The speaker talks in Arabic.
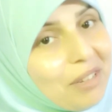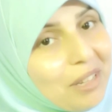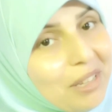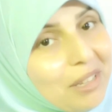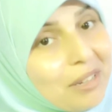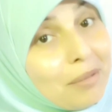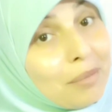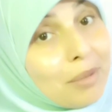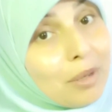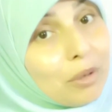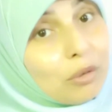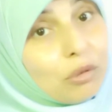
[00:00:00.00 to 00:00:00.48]
ان
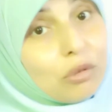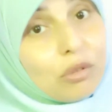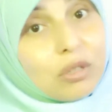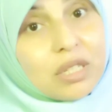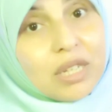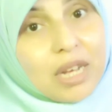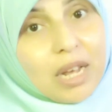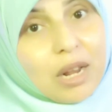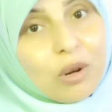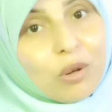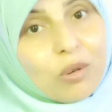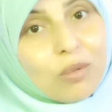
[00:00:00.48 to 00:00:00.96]
الموضوع
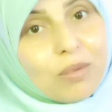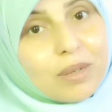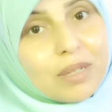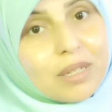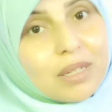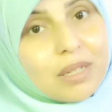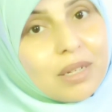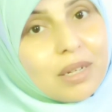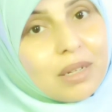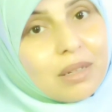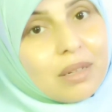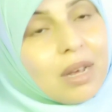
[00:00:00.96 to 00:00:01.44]
سهل
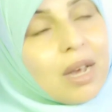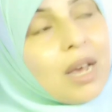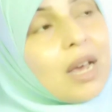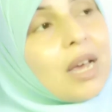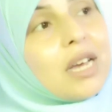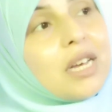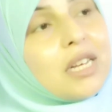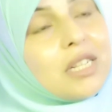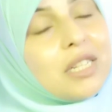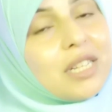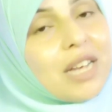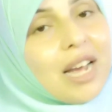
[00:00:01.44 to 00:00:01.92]
وبسيط
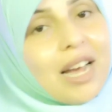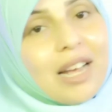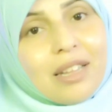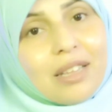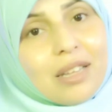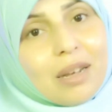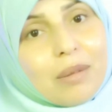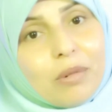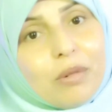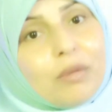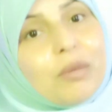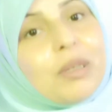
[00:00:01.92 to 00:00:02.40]
انت
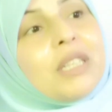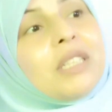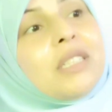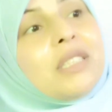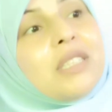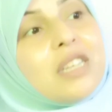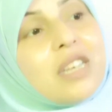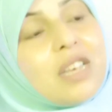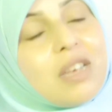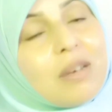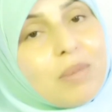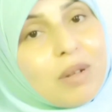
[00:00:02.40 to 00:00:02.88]
حتى ممكن
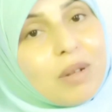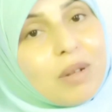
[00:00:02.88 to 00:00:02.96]
تجيبي